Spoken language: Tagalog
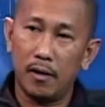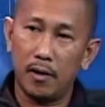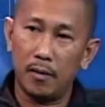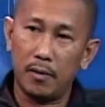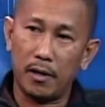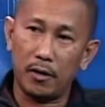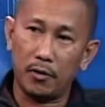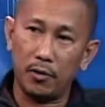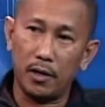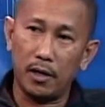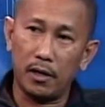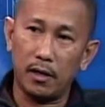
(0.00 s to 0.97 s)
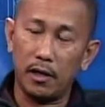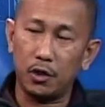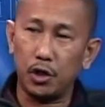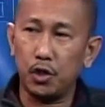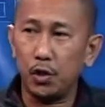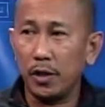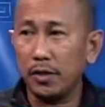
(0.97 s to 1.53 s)
uh, magkaroon ng ito,
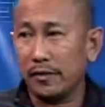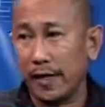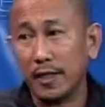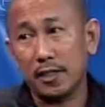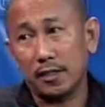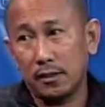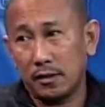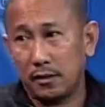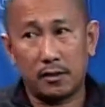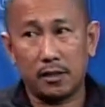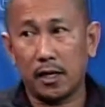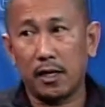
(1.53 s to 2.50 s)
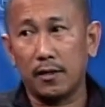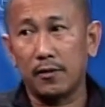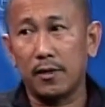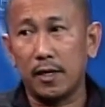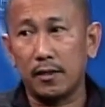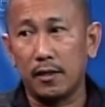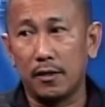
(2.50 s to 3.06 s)
ito yung test sa ano
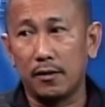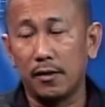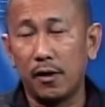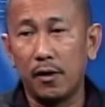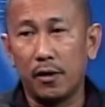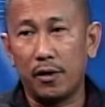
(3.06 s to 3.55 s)
natin ano mm-hmm.